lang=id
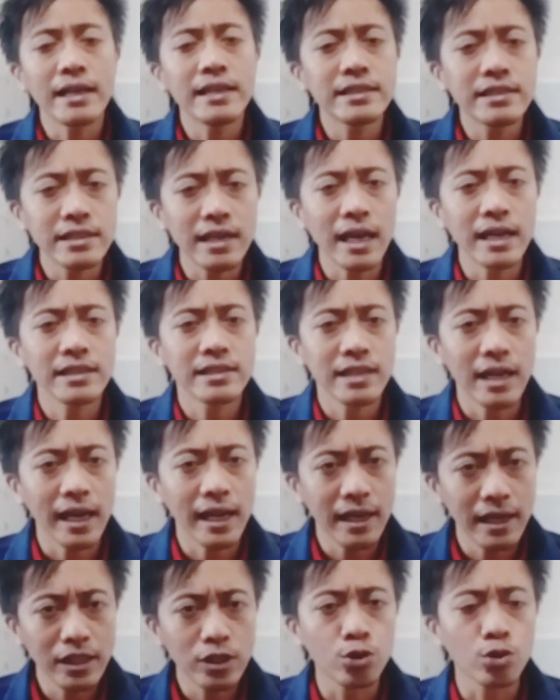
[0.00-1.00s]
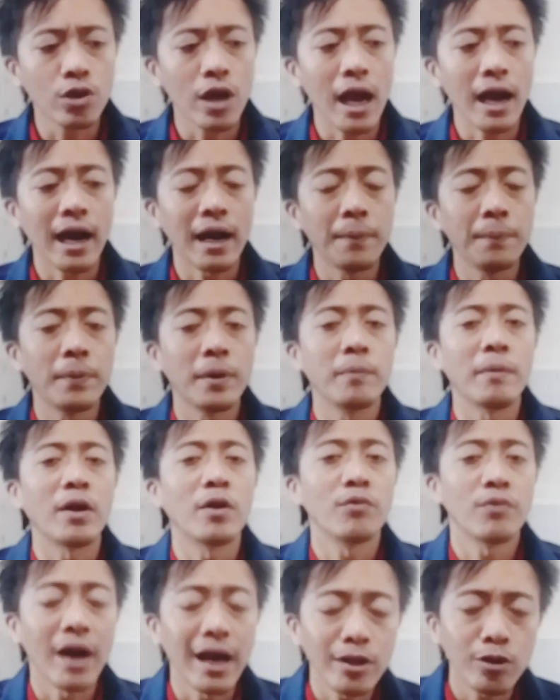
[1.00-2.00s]
istilah-istilah ini juga akan
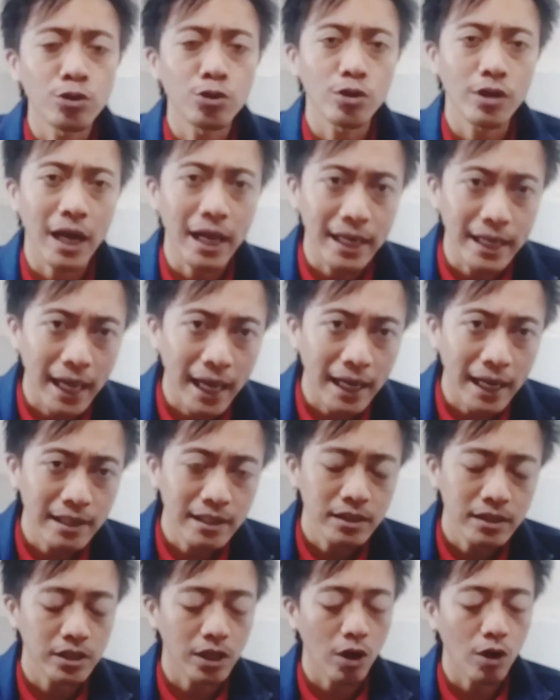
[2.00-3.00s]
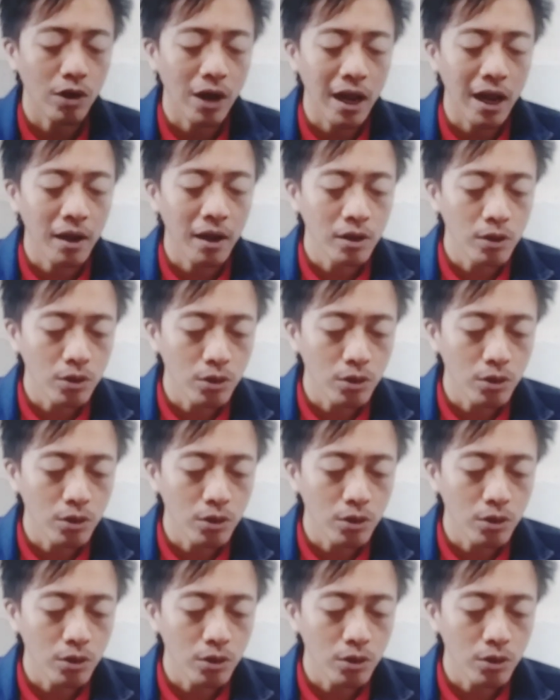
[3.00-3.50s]
bermanfaat untuk kalian seorang